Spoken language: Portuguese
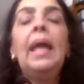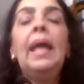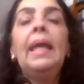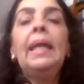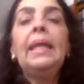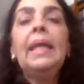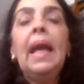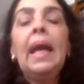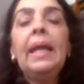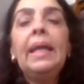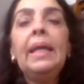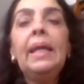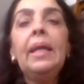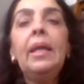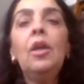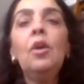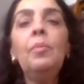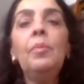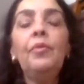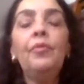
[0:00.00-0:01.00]
E aí,
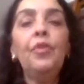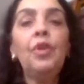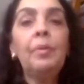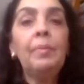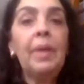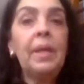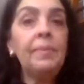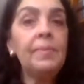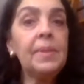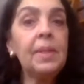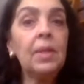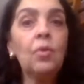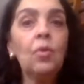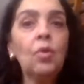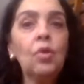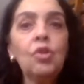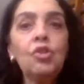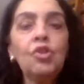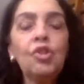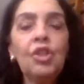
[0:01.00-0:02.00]
eu me formei em
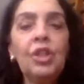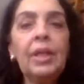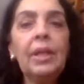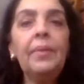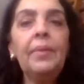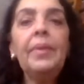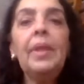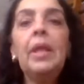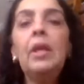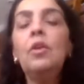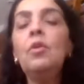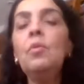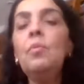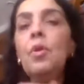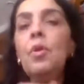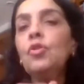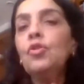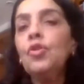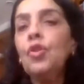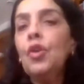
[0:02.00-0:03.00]
psicologia e o
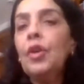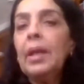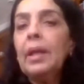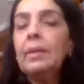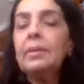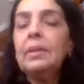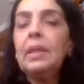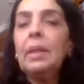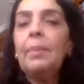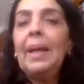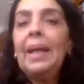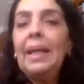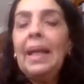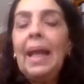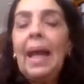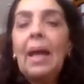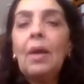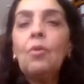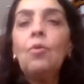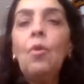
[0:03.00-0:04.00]
meu sonho era
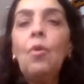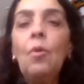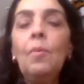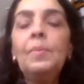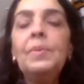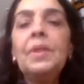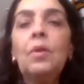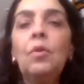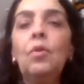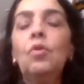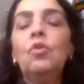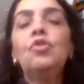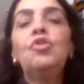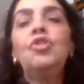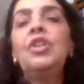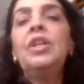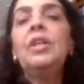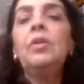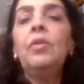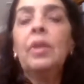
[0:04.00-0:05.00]
trabalhar com
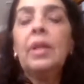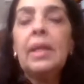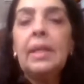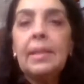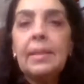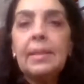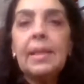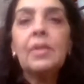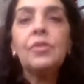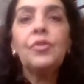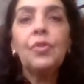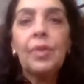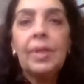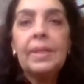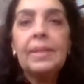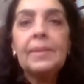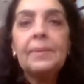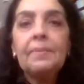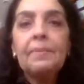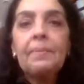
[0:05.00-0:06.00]
psicologia em
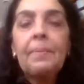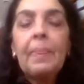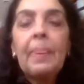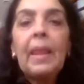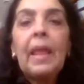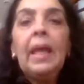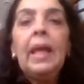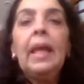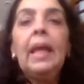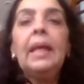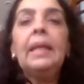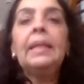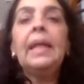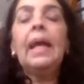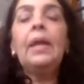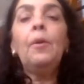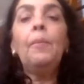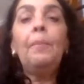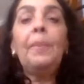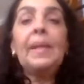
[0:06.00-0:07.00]
organizações.
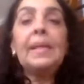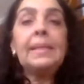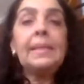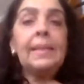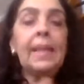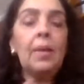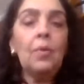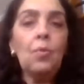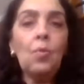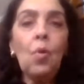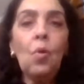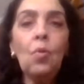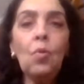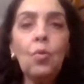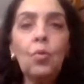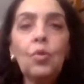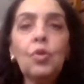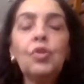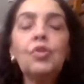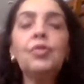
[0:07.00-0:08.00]
Daí, eu prestei um
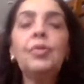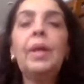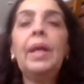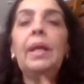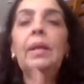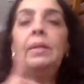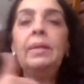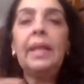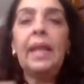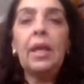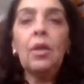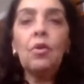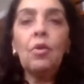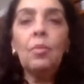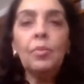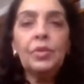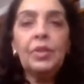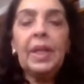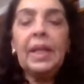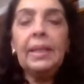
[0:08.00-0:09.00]
concurso, entrei
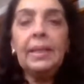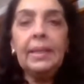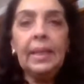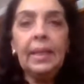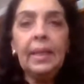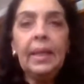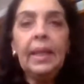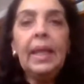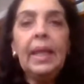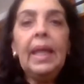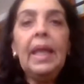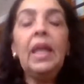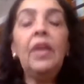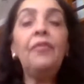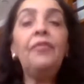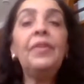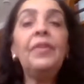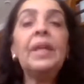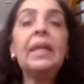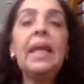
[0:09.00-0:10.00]
como trainee e
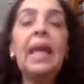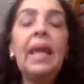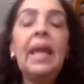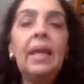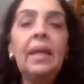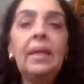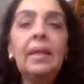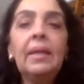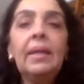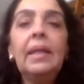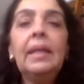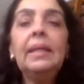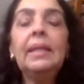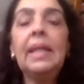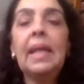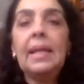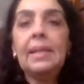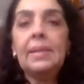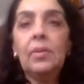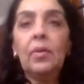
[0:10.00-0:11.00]
fiquei
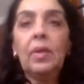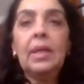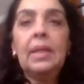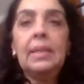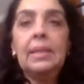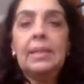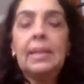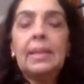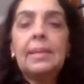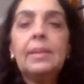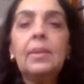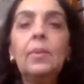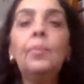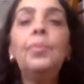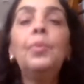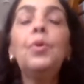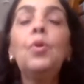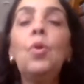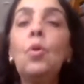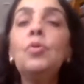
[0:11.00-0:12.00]
nessa organização
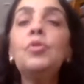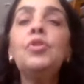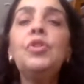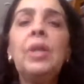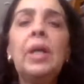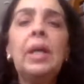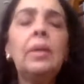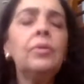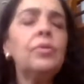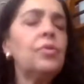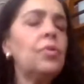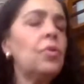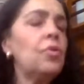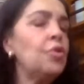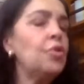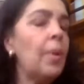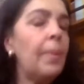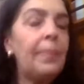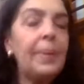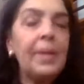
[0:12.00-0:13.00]
por 11 anos, onde
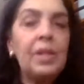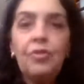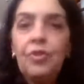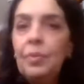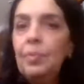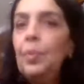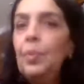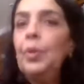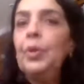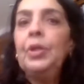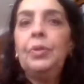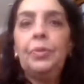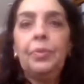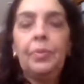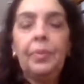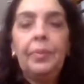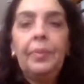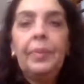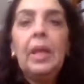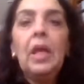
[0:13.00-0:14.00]
eu aprendi muito.
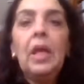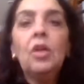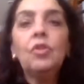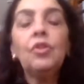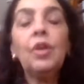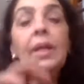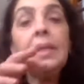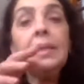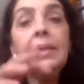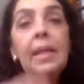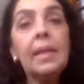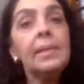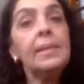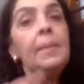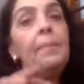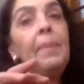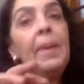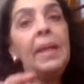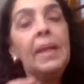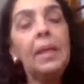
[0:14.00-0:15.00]
Só que nesse
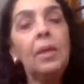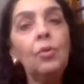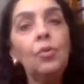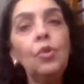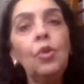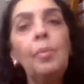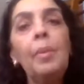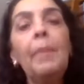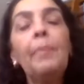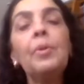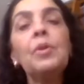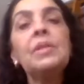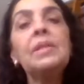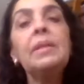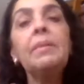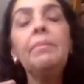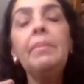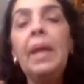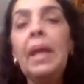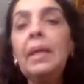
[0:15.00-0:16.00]
período eu me
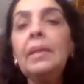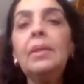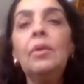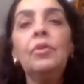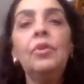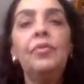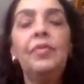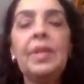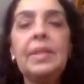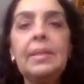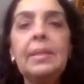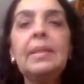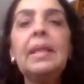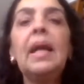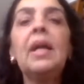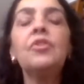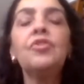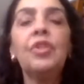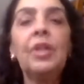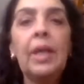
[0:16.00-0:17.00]
aproximei da
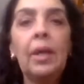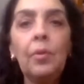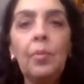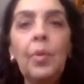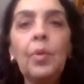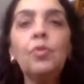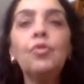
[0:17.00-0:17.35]
universidade, que era o meu